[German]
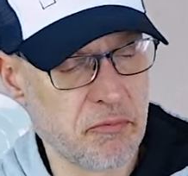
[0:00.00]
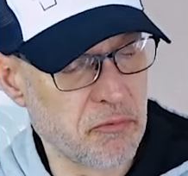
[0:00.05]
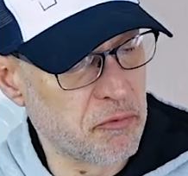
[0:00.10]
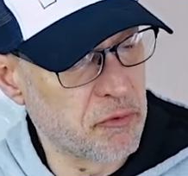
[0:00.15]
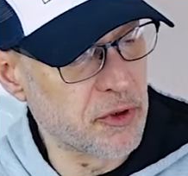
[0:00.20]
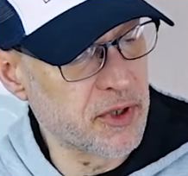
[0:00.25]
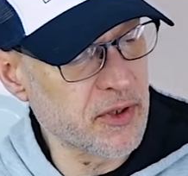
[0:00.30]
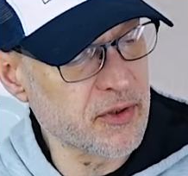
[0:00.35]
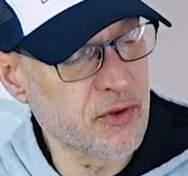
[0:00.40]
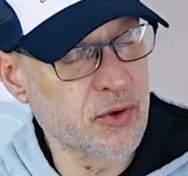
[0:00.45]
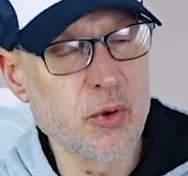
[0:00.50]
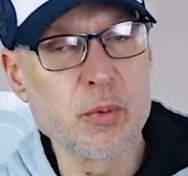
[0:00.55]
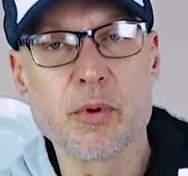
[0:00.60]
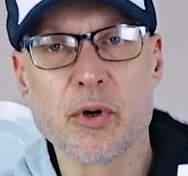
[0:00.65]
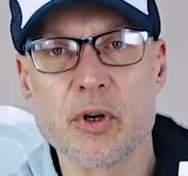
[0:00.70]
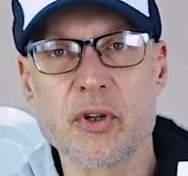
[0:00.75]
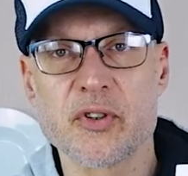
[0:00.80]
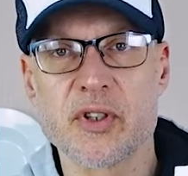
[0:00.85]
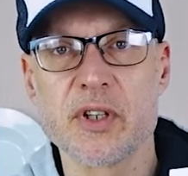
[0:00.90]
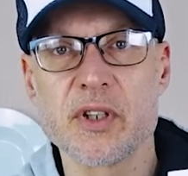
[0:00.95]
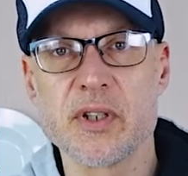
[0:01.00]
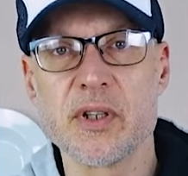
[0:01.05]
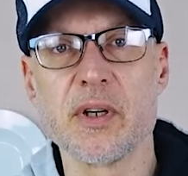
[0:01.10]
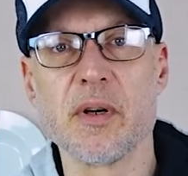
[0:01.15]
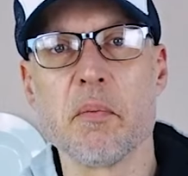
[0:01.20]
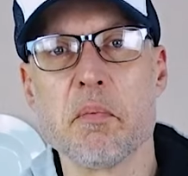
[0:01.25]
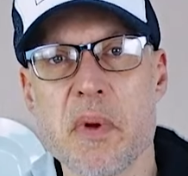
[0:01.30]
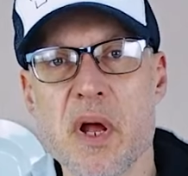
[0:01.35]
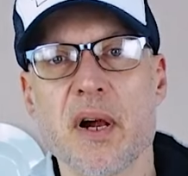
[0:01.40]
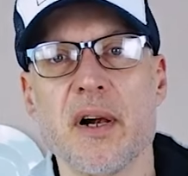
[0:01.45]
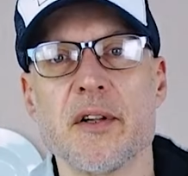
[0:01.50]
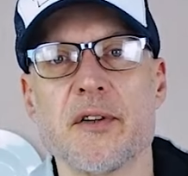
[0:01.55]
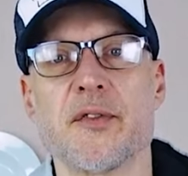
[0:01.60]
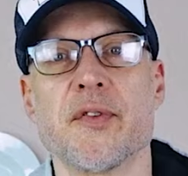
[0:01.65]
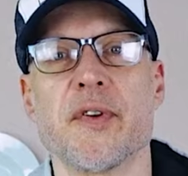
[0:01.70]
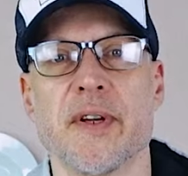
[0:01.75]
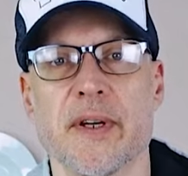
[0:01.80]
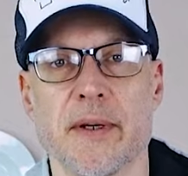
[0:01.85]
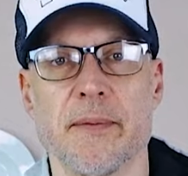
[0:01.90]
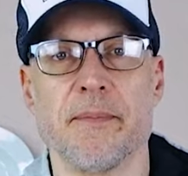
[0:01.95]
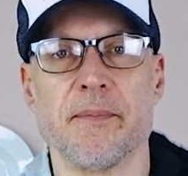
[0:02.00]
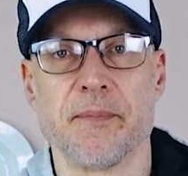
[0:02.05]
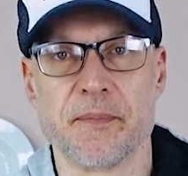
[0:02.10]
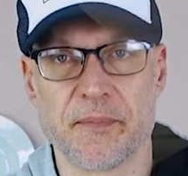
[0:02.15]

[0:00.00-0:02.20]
für das Zubehörset hier mehr als fair.